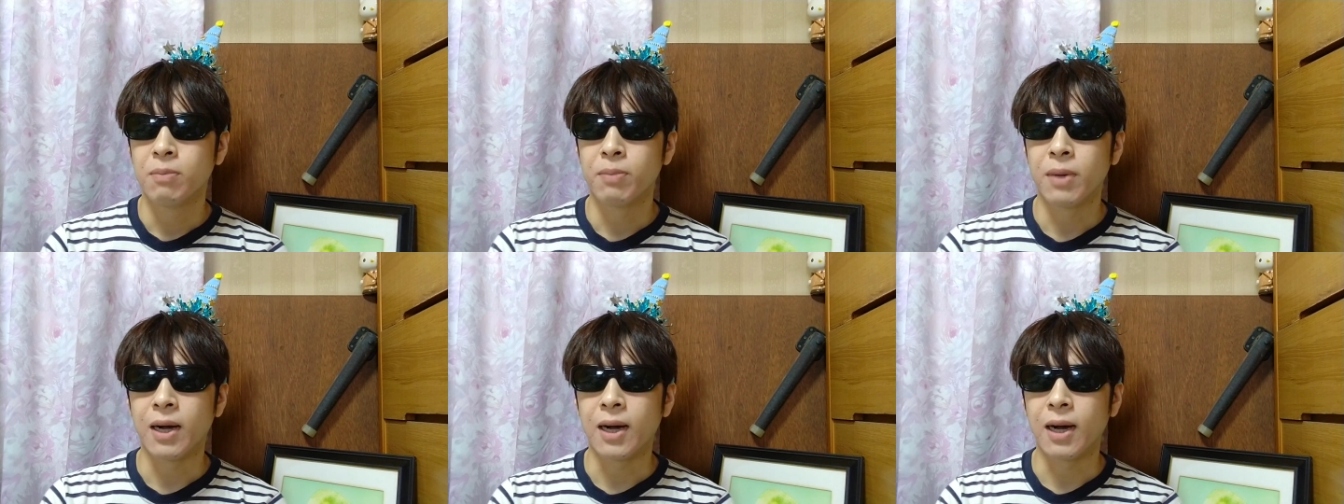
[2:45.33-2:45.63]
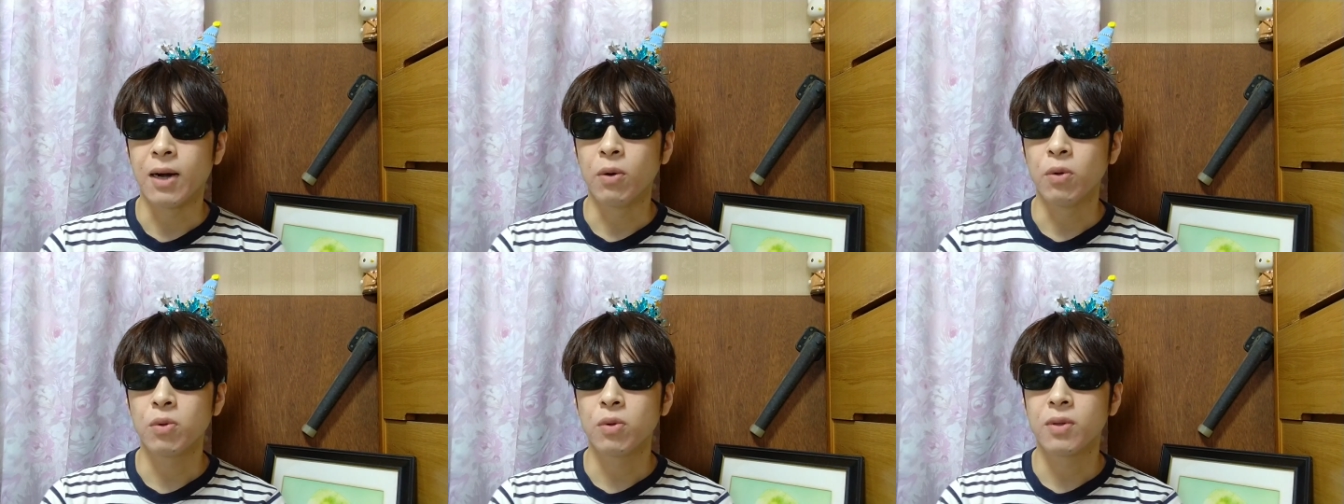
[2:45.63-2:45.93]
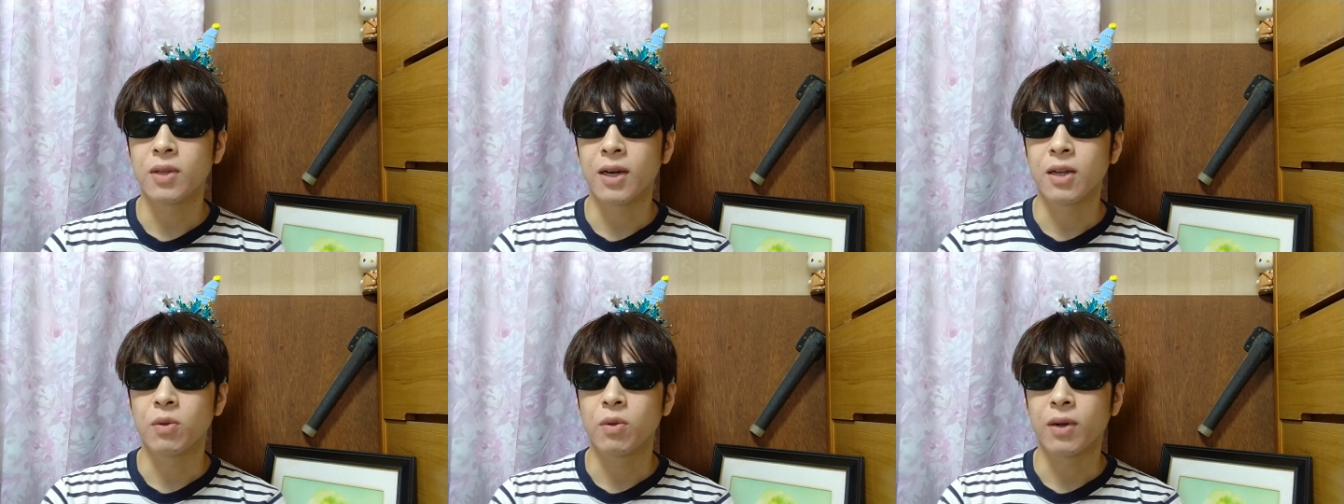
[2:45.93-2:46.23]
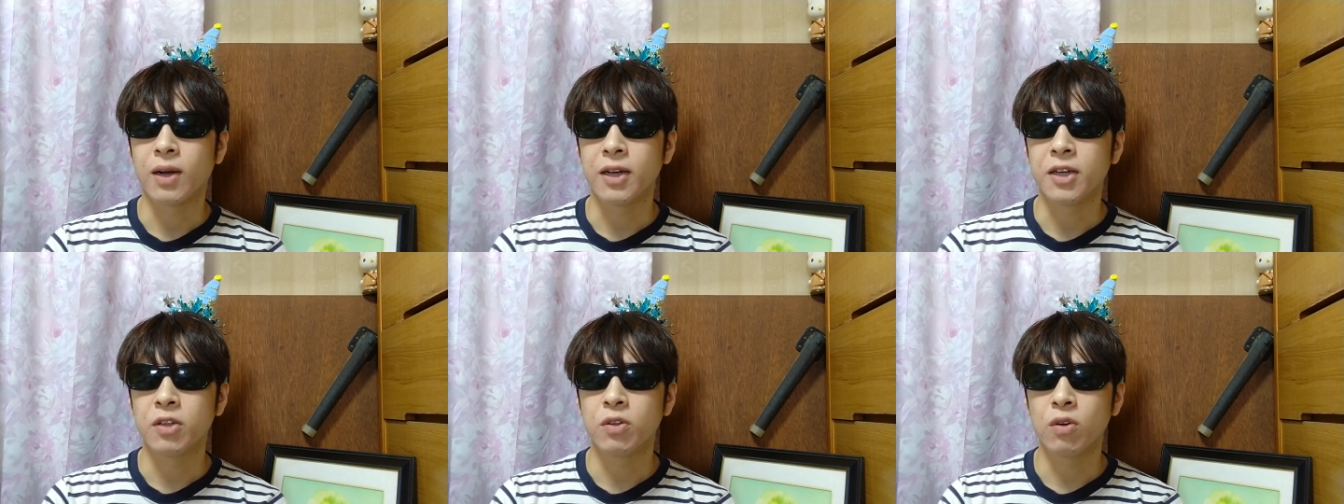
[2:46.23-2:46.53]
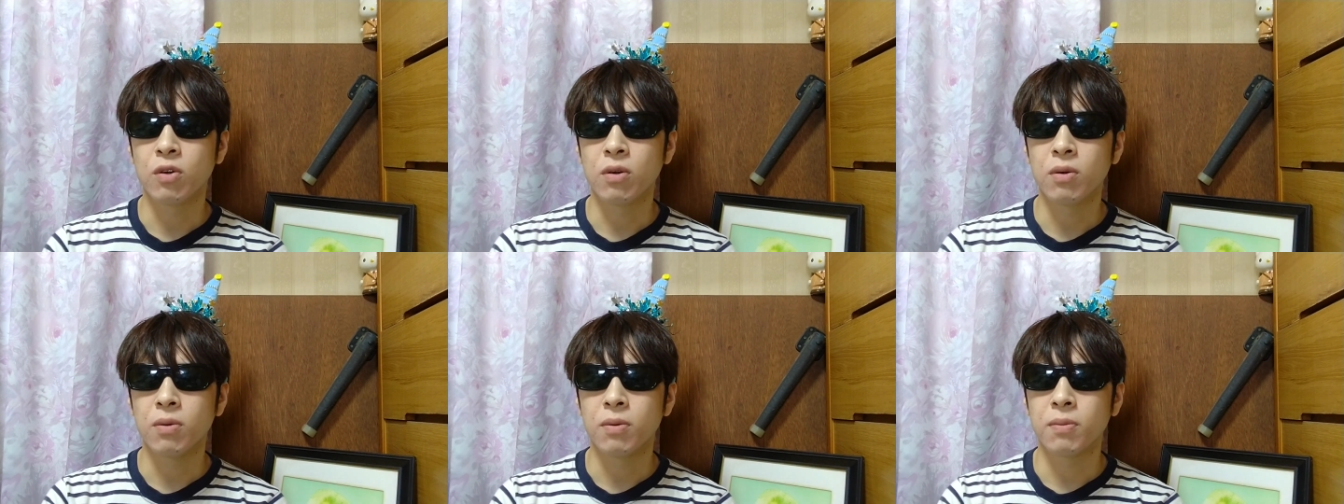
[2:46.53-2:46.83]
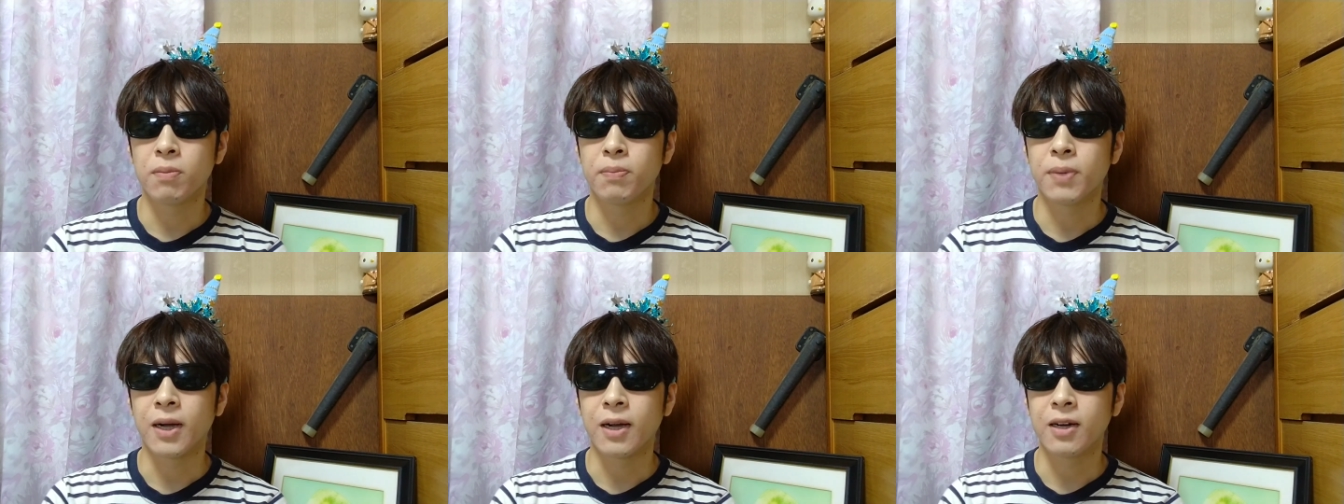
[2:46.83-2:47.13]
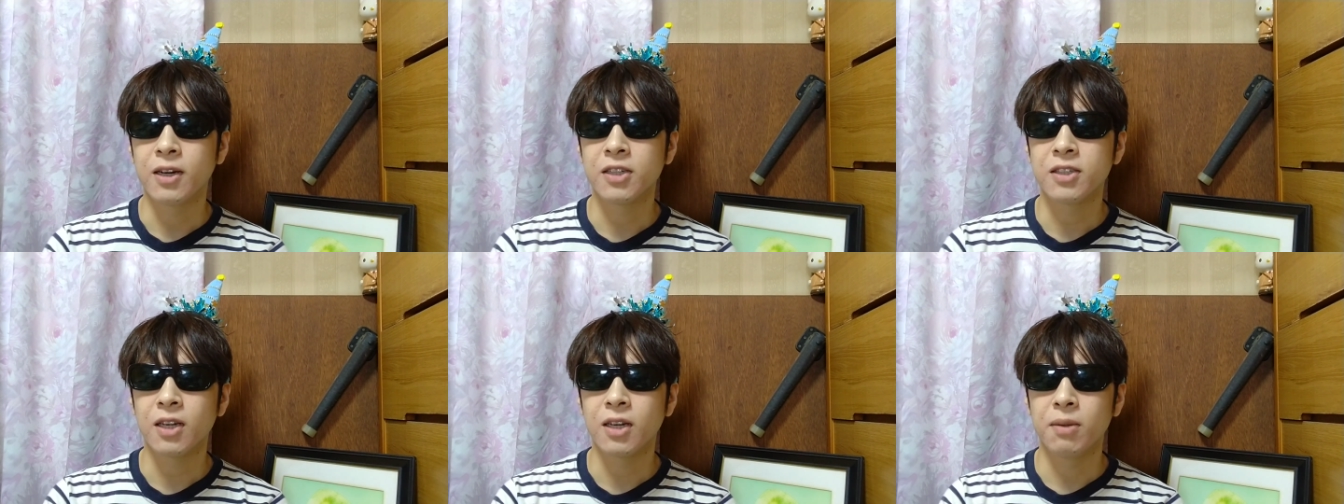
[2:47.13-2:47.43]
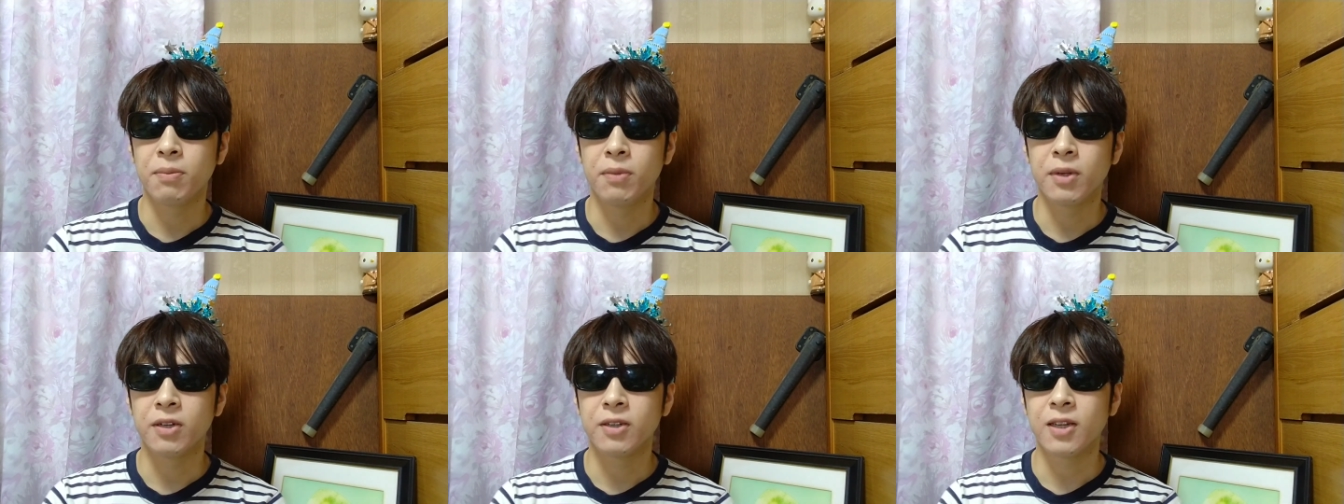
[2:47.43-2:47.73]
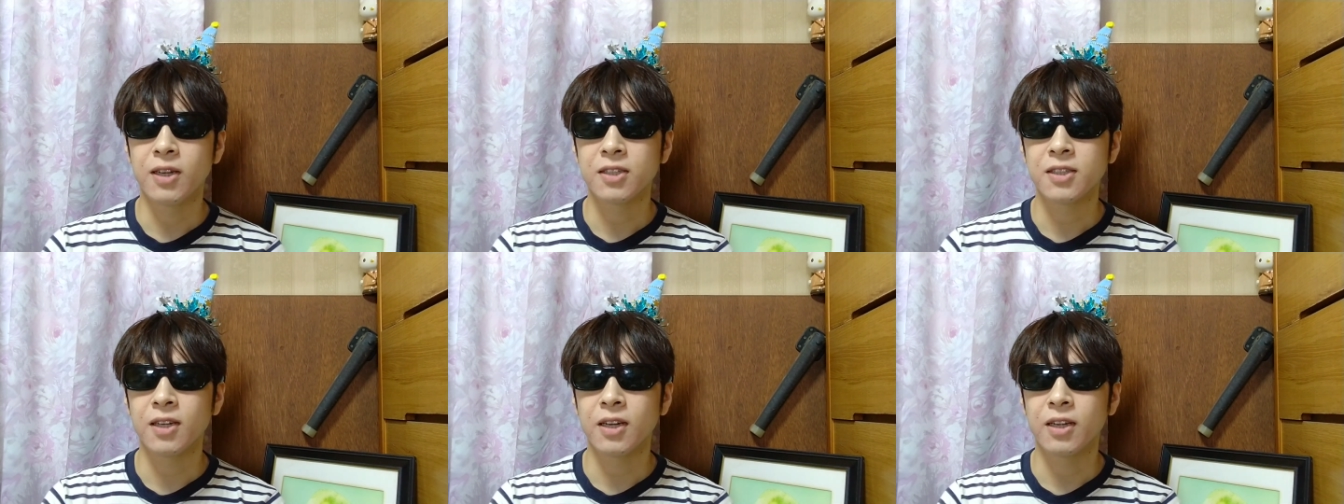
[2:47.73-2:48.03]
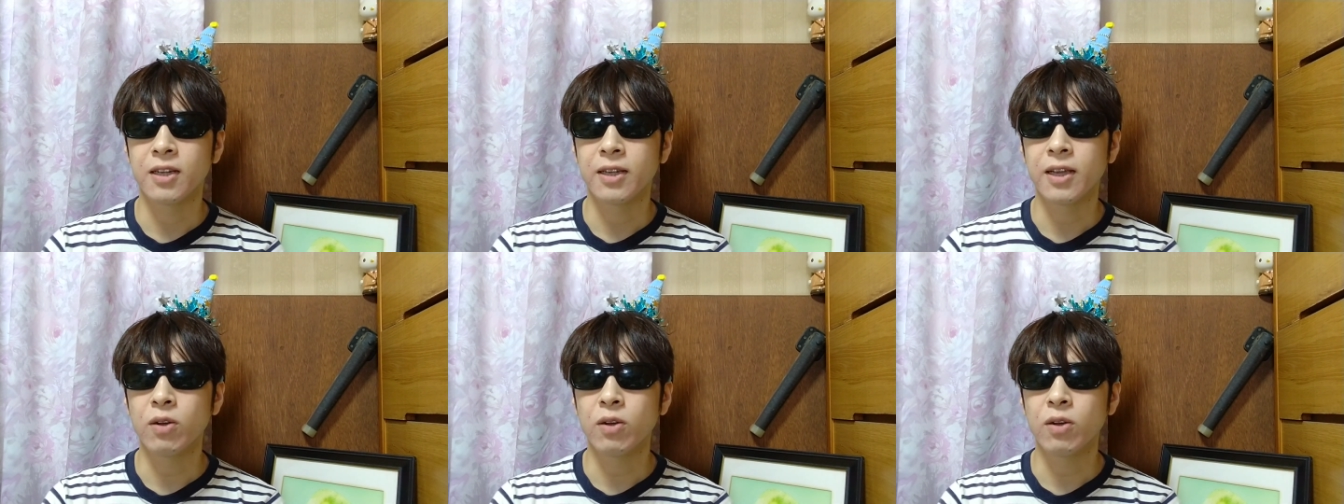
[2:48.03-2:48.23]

まあ、煽ったりとか、人をバカにしたり見下したり、